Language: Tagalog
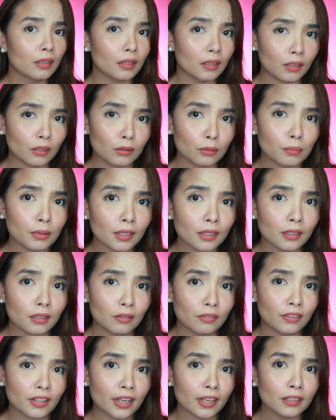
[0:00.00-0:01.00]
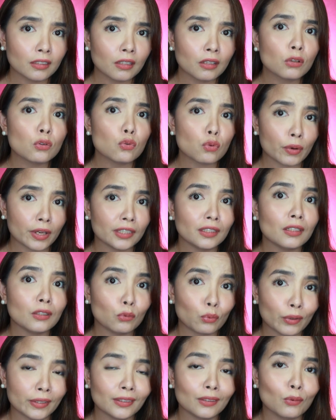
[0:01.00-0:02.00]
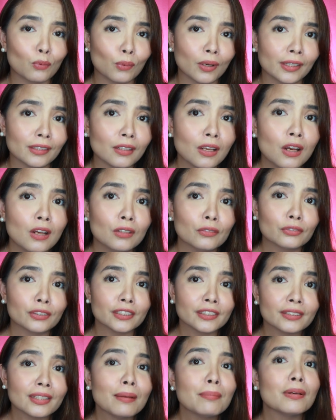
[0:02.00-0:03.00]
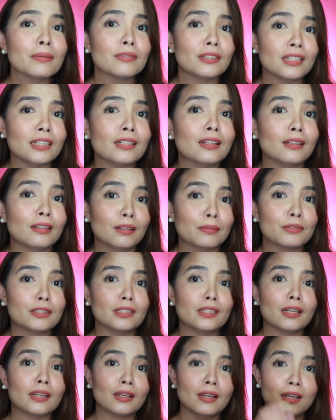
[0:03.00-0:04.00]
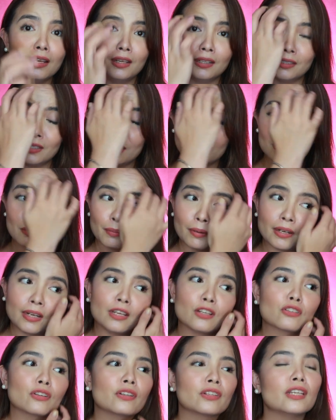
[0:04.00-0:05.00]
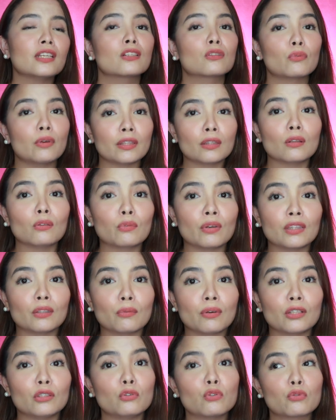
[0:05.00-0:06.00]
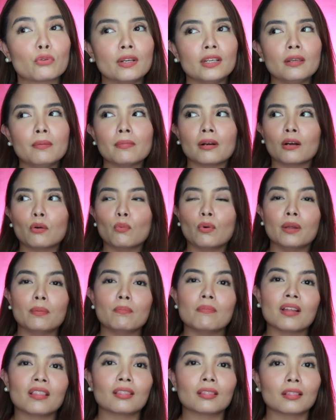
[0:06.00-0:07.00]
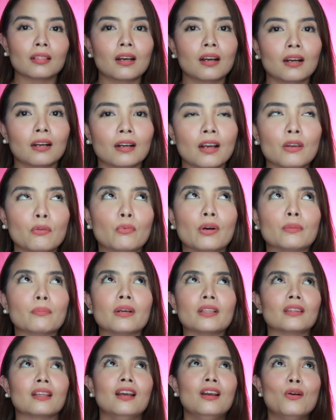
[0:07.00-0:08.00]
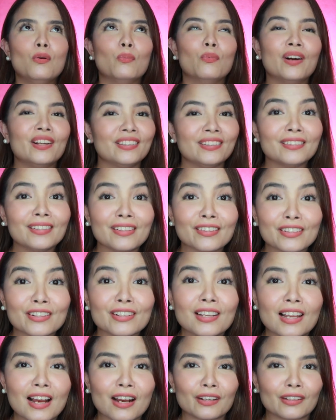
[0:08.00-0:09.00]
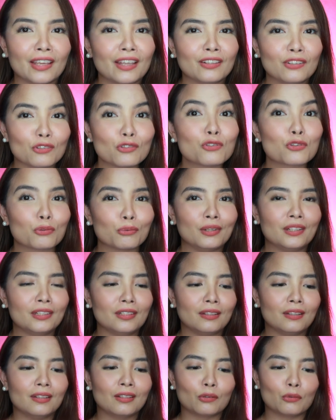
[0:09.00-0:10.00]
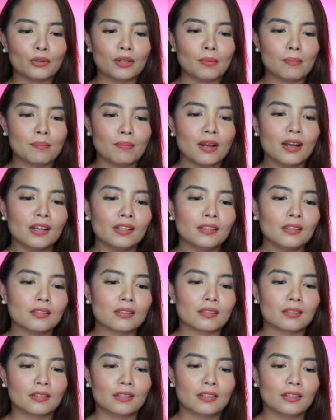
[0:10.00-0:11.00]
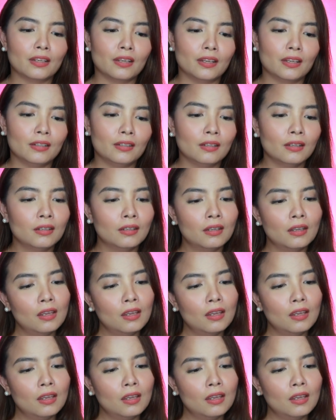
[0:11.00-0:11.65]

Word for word: Can you believe that? 2021. First time I've seen a lipstick na expiration niya is 2021. Usually, mga 1 month lang. Ay, 1 month. 1 year lang yan. Usually, 12 months. Ganyan.